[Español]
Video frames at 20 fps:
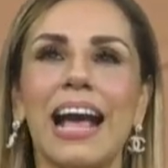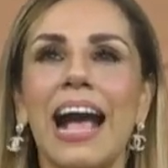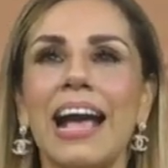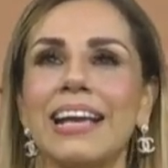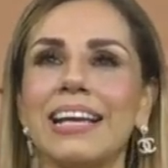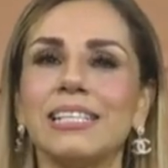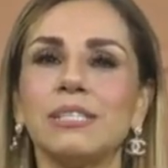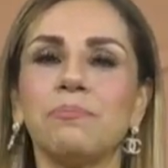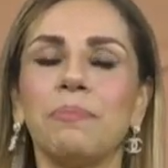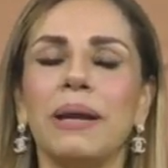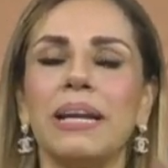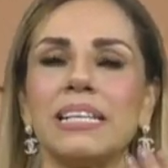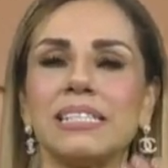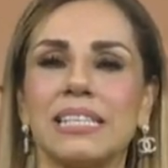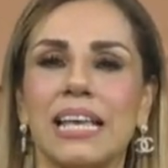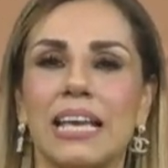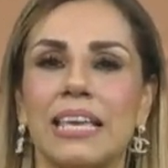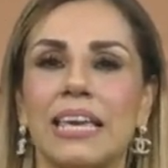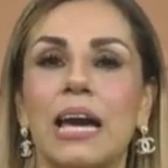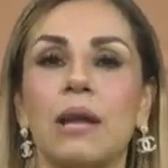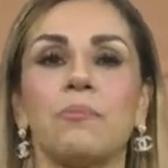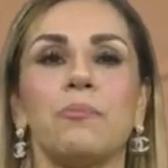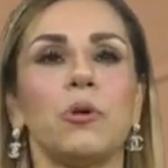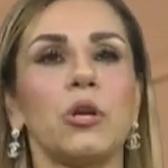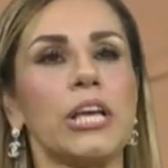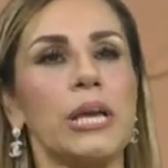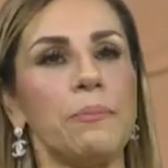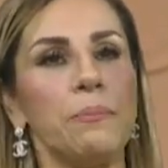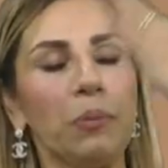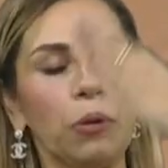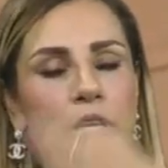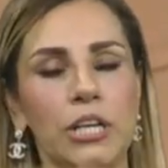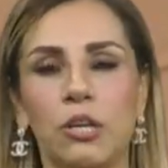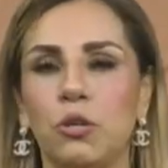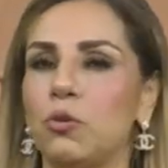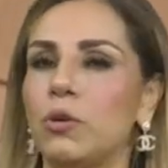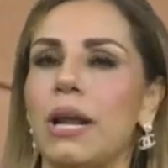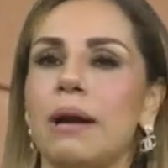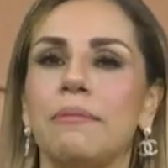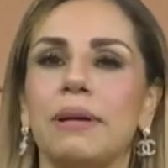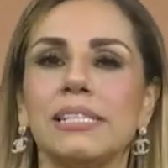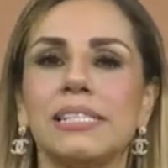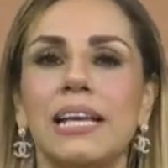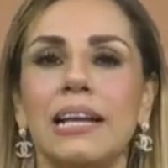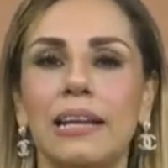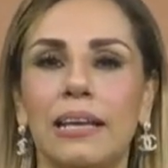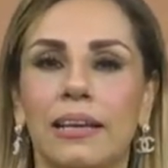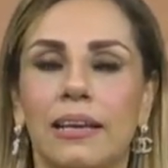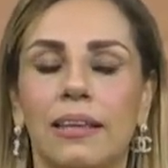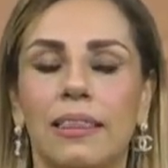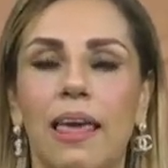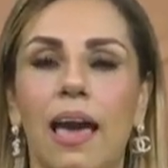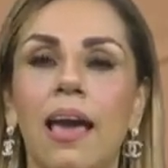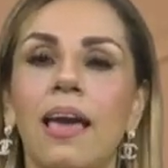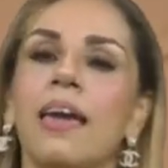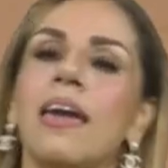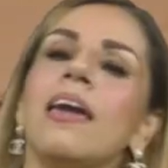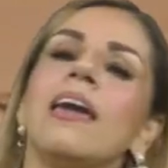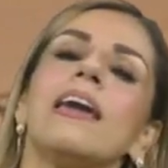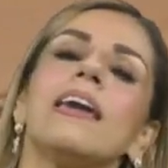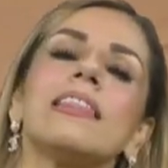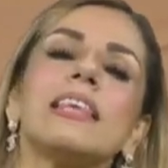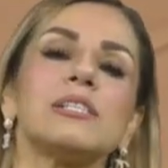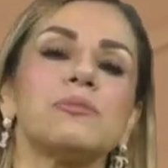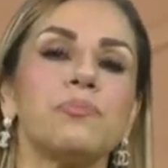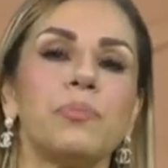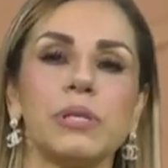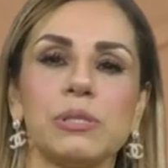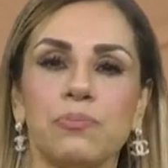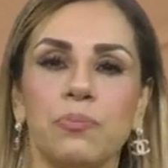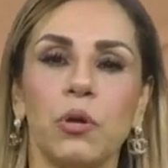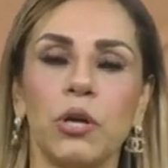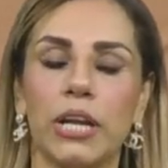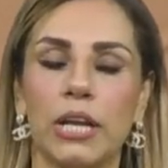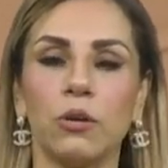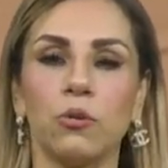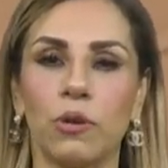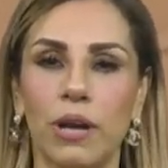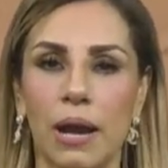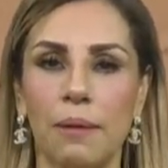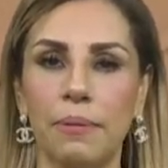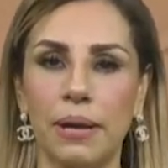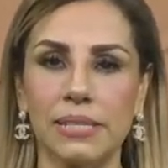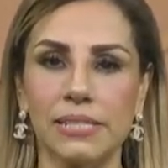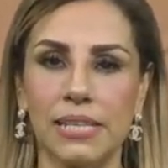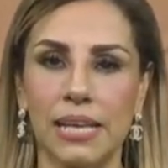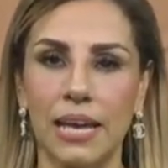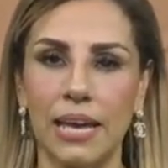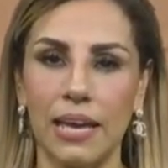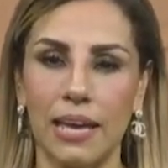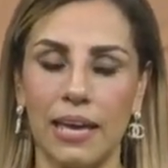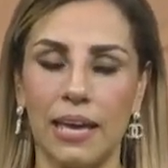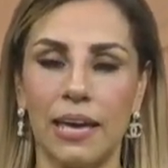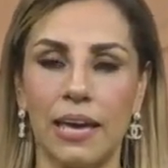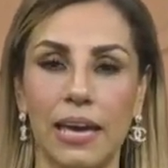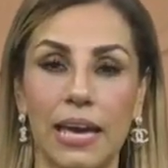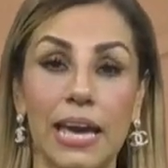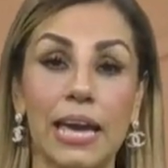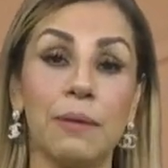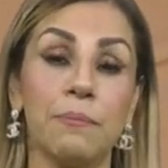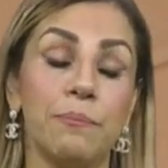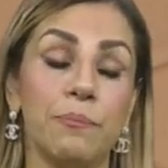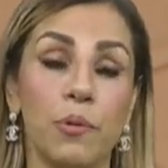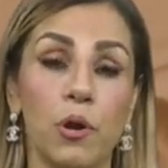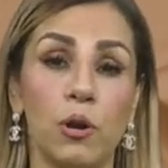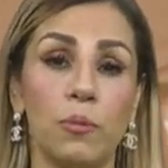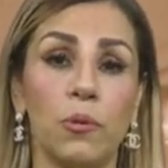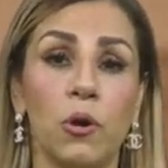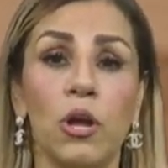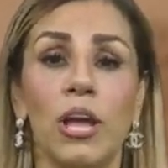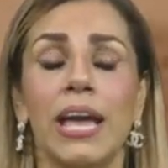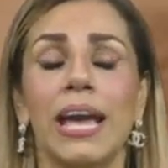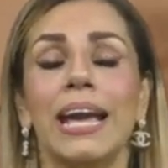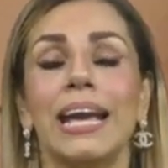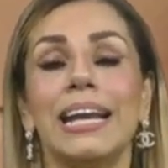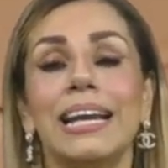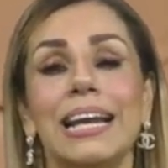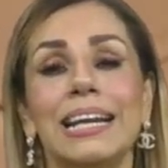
ay, es para sellar, porque ponen una base líquida y después ponen una base eh, en polvo. Y la